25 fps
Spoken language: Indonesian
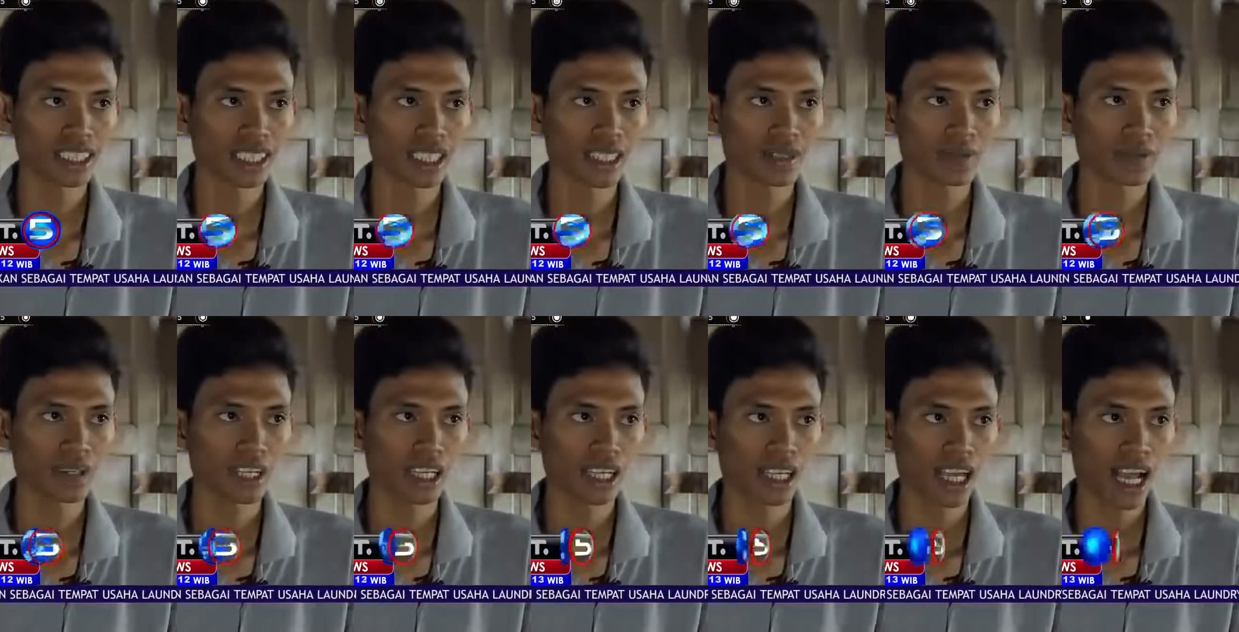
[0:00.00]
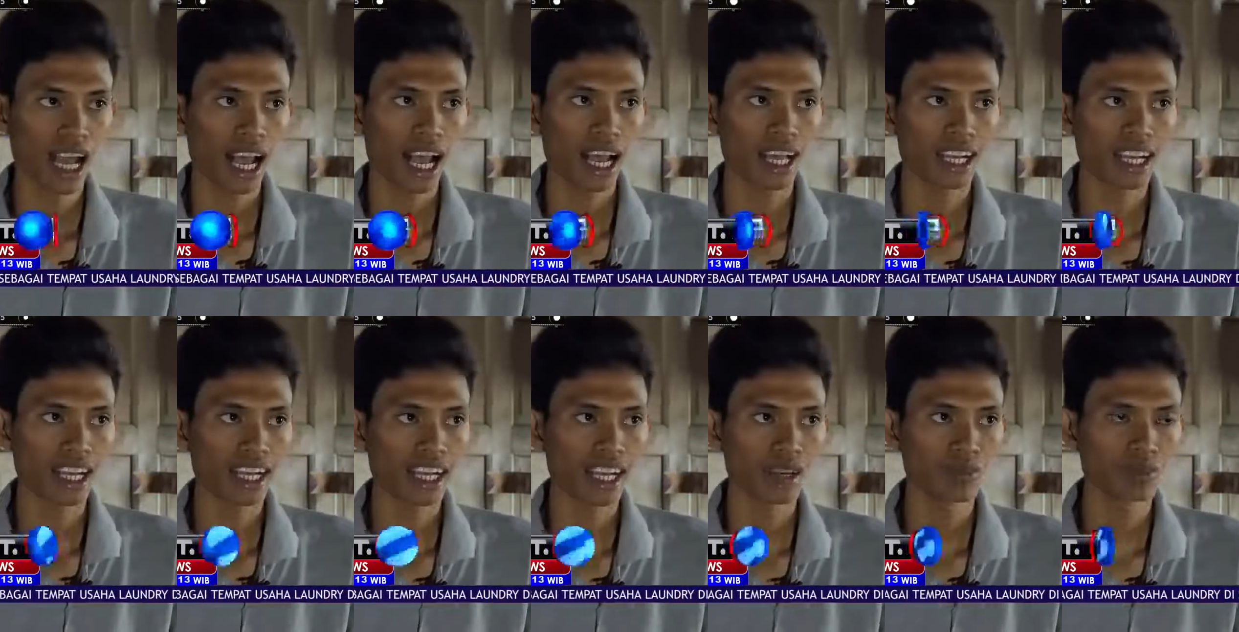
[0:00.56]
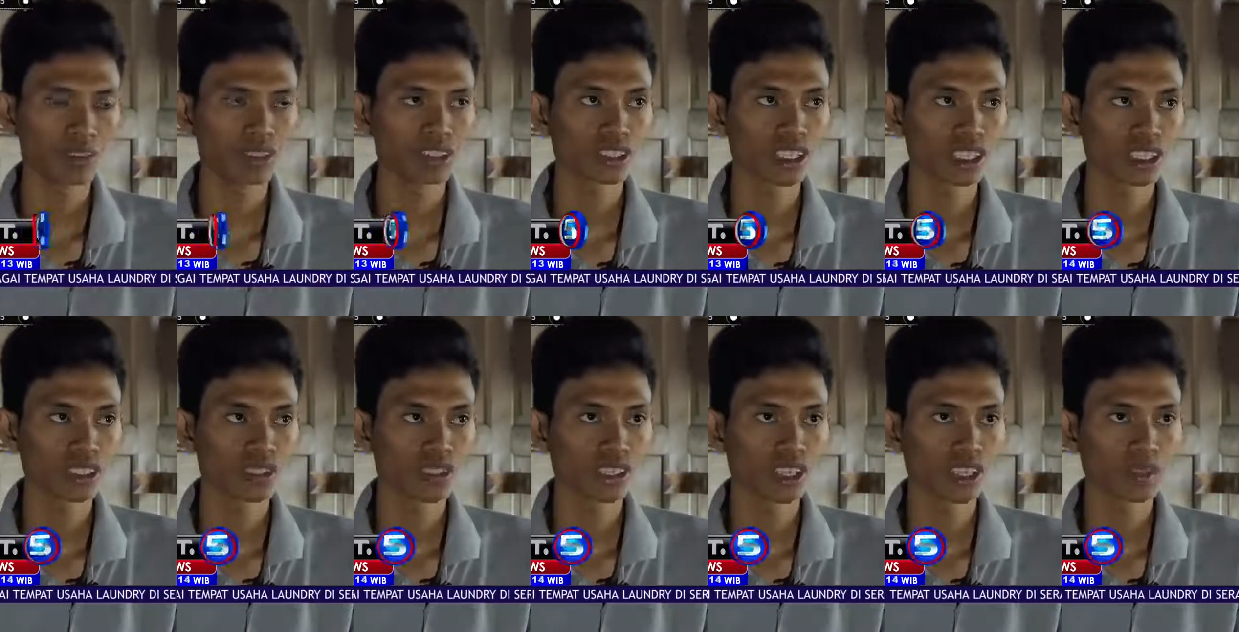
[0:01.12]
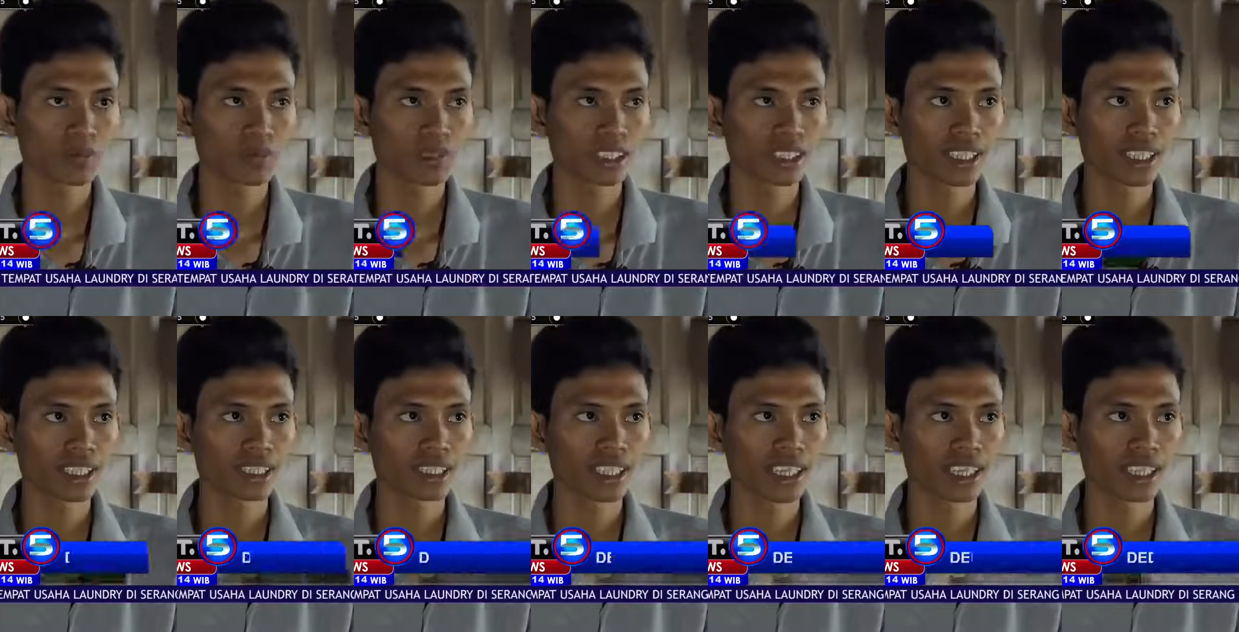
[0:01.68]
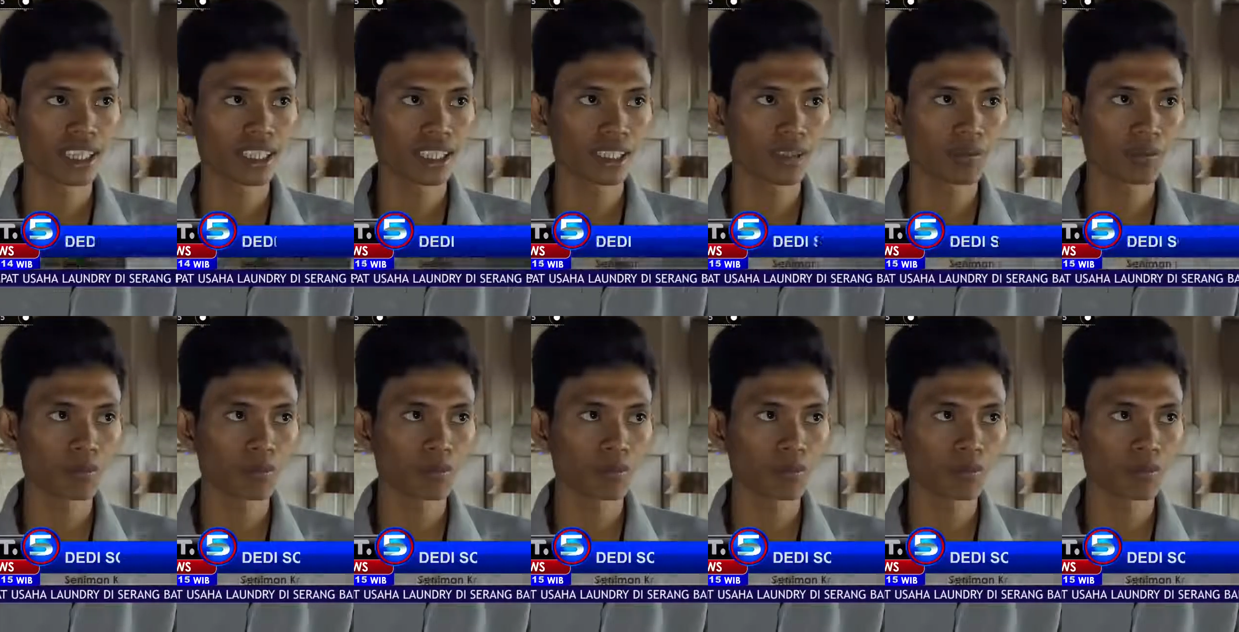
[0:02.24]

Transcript: sih, anak-anak muda itu lebih tertarik